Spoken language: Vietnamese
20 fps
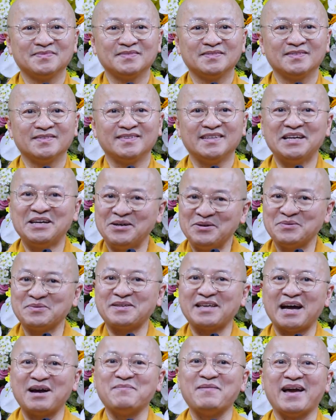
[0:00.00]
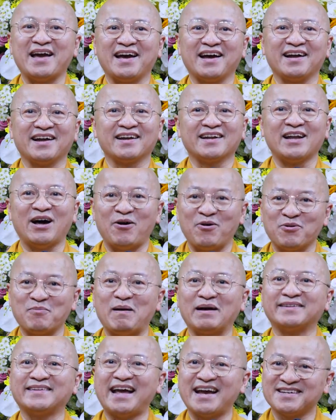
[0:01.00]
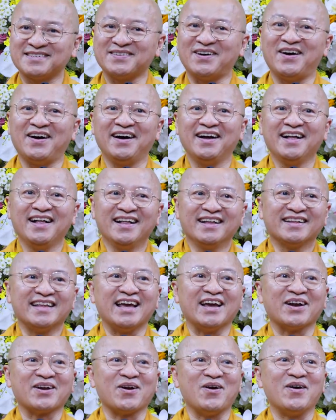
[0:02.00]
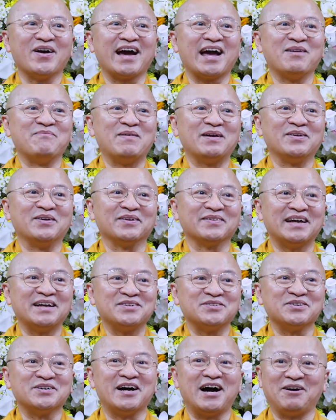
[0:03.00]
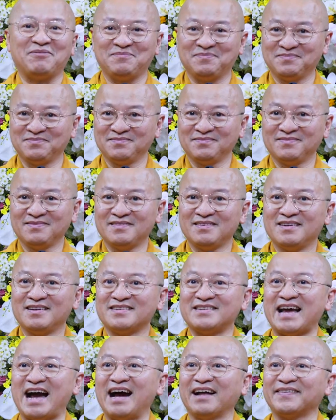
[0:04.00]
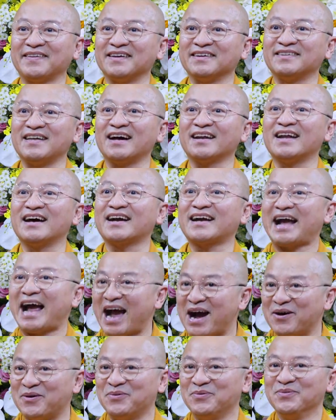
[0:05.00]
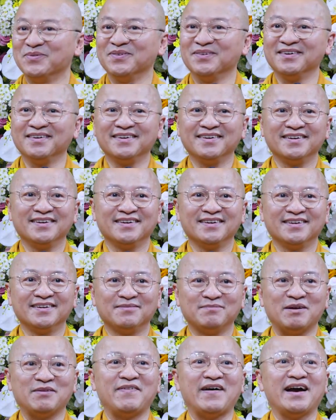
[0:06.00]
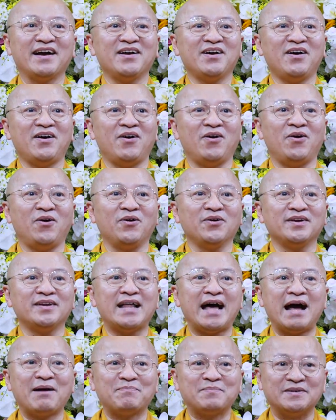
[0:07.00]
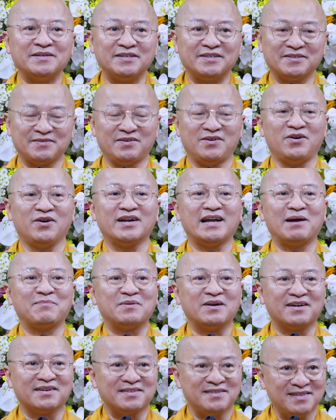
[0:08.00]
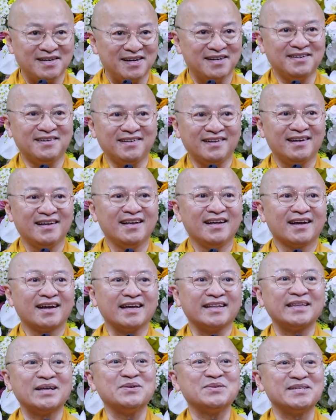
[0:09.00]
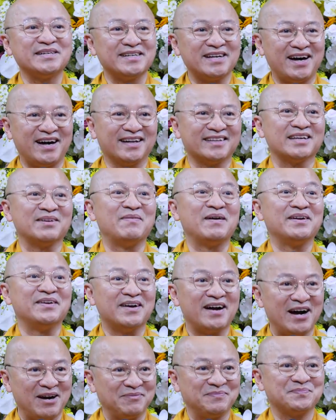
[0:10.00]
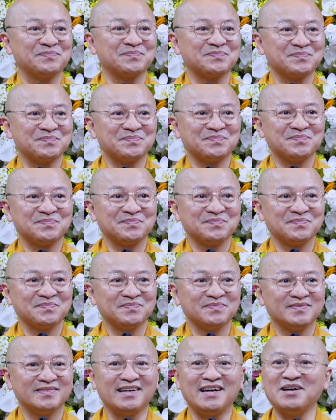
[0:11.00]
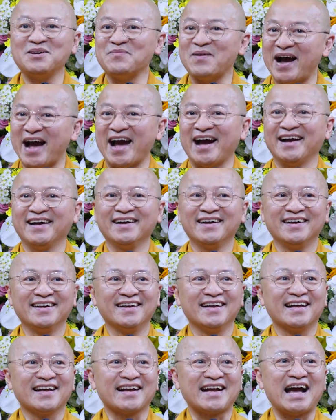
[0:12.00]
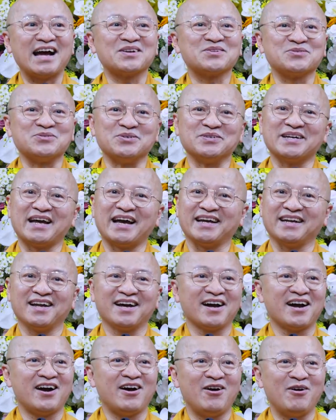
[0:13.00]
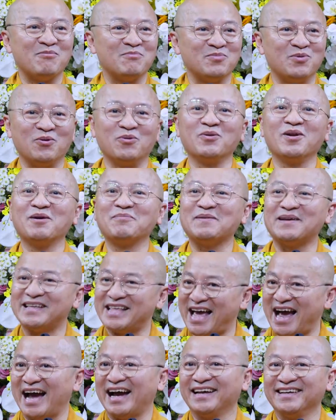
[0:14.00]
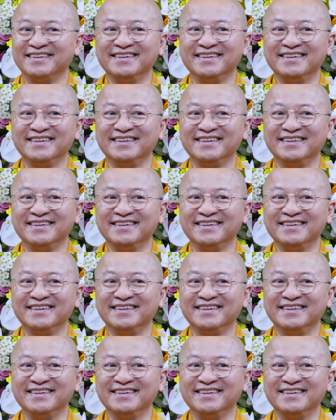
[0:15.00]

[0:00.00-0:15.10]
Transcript: Nếu cha mẹ đậu bài test đó thì con em mới được đến trường học, trả tiền thật là cao mà phải hội đáp được hồi đáp được những cái tiêu chí đó thì mới được học. Thế mà các trường này nó không đủ lớp để dạy,